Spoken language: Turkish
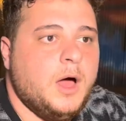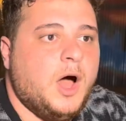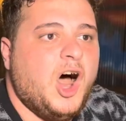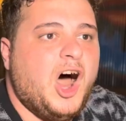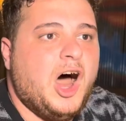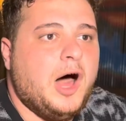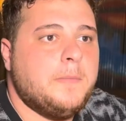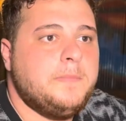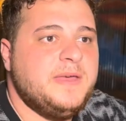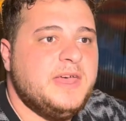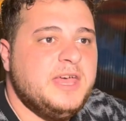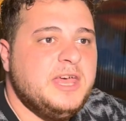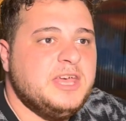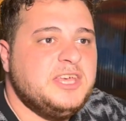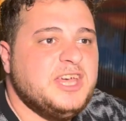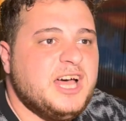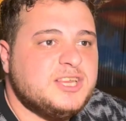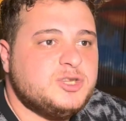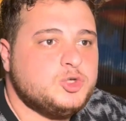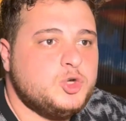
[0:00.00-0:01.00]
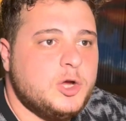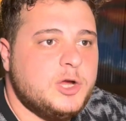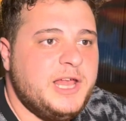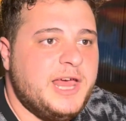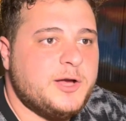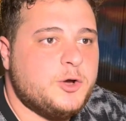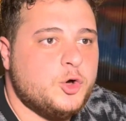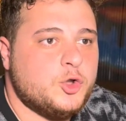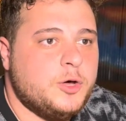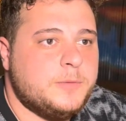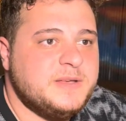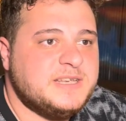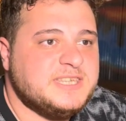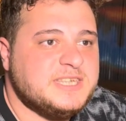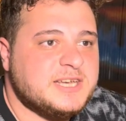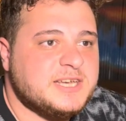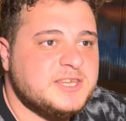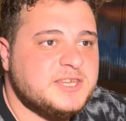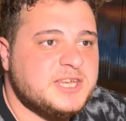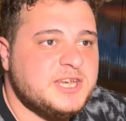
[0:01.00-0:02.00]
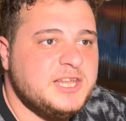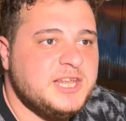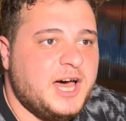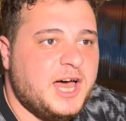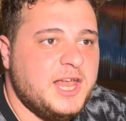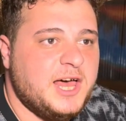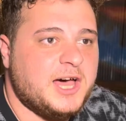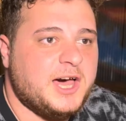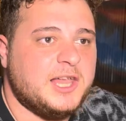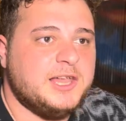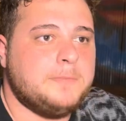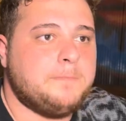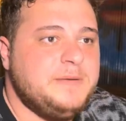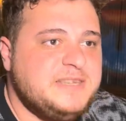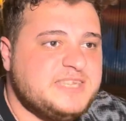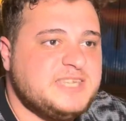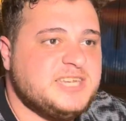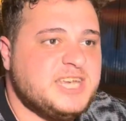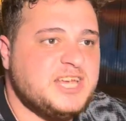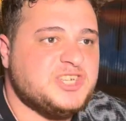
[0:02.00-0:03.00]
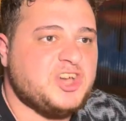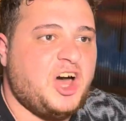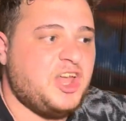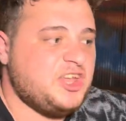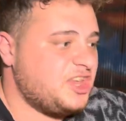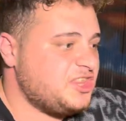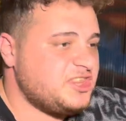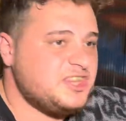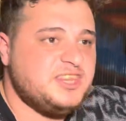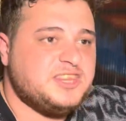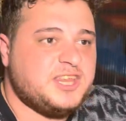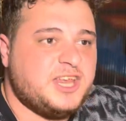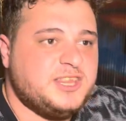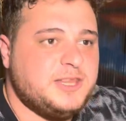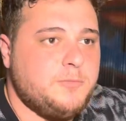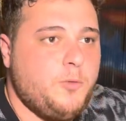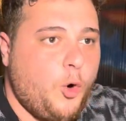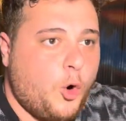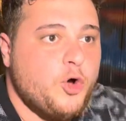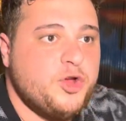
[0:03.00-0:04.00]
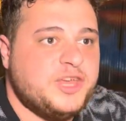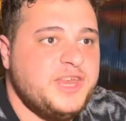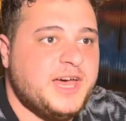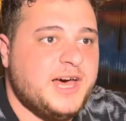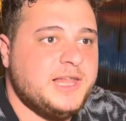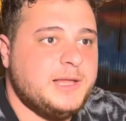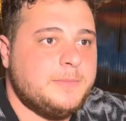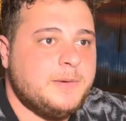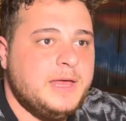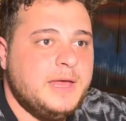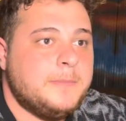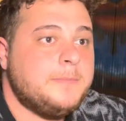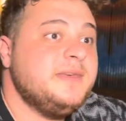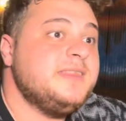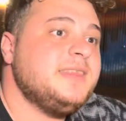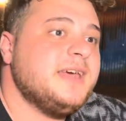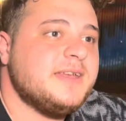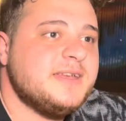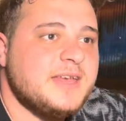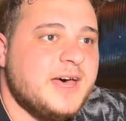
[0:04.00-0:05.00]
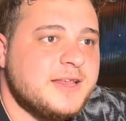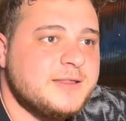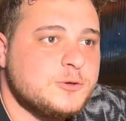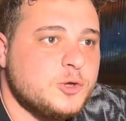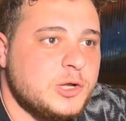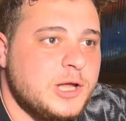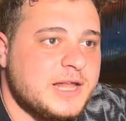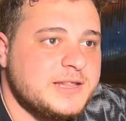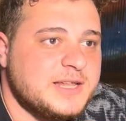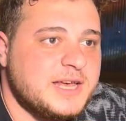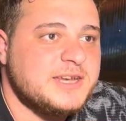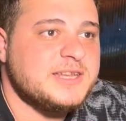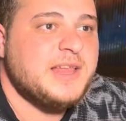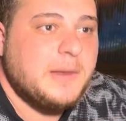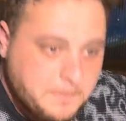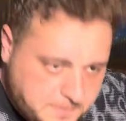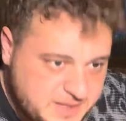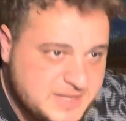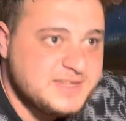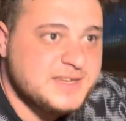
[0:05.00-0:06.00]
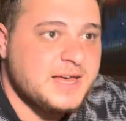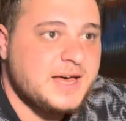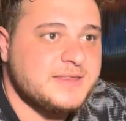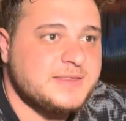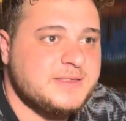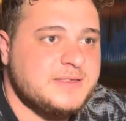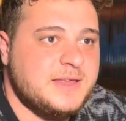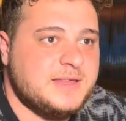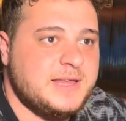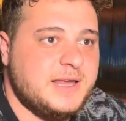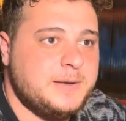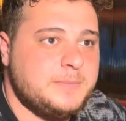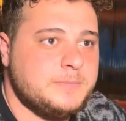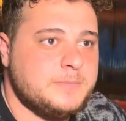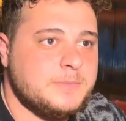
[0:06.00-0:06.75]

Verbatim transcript: Abi yaz şöyle ekonomik sıkıntıyla alakalı bir skeç anasını satayım oynayalım. Bizden rahatsız olanları da biz rahatsız edelim.